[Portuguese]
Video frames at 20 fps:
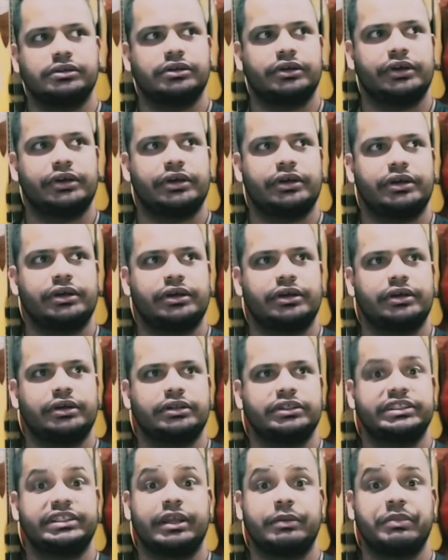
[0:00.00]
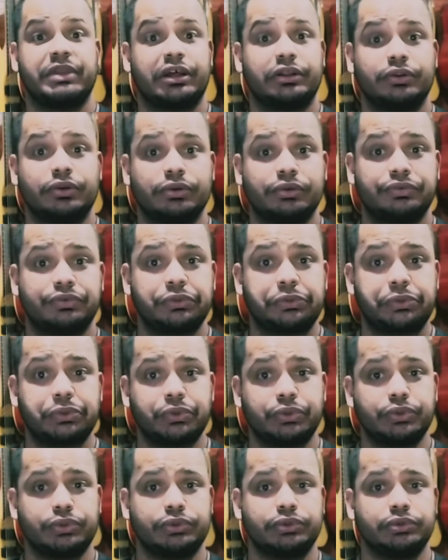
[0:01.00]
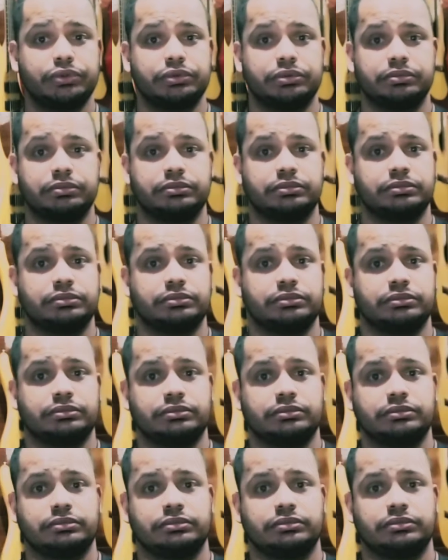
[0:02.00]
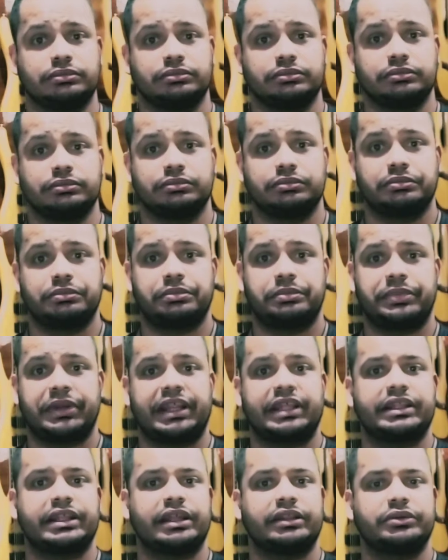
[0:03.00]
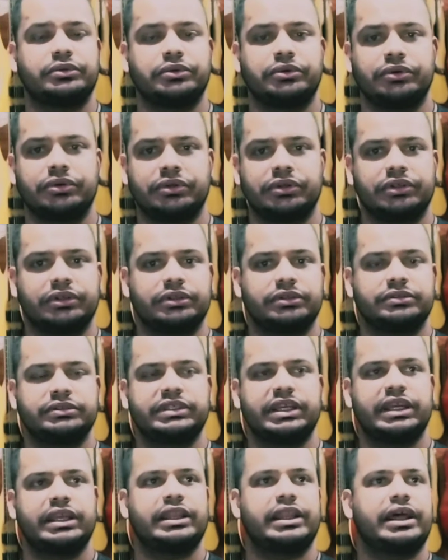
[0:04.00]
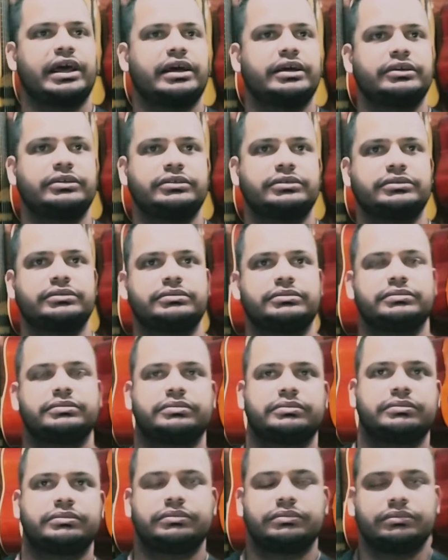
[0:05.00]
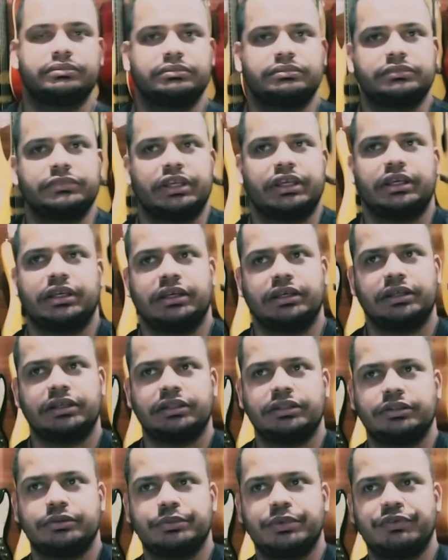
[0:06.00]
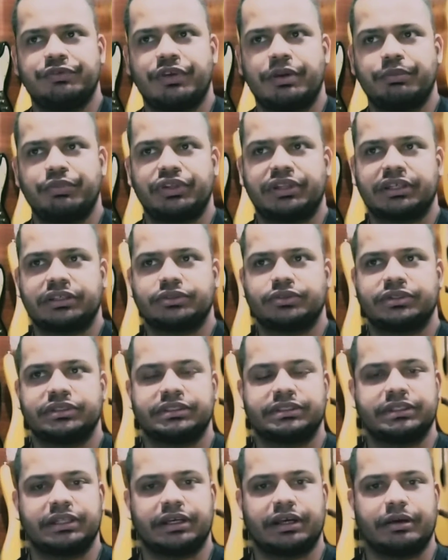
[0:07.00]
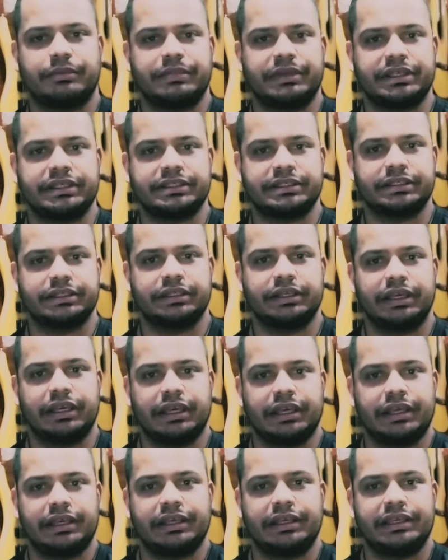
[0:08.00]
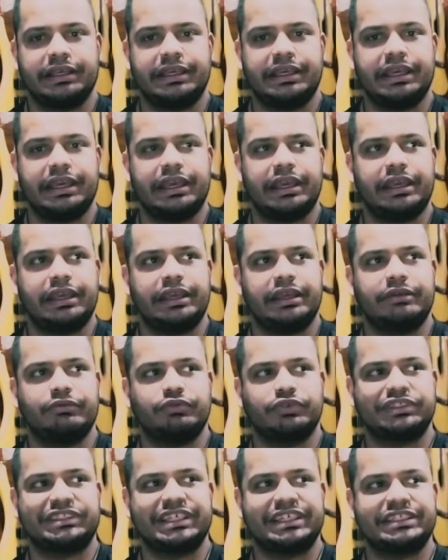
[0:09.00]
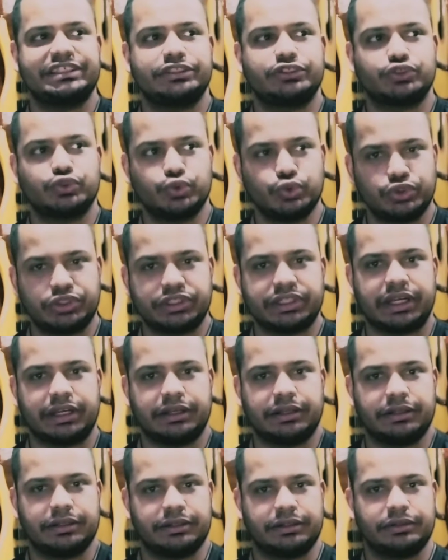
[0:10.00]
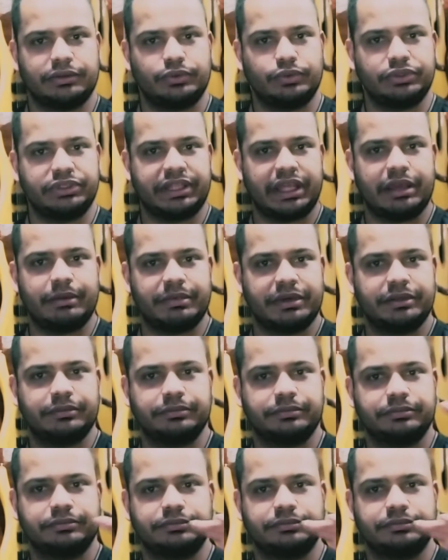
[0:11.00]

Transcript: eh, Exterminador do Futuro, Predador, sei lá, não, não me vem muitas coisas na cabeça. Que você escuta o tema,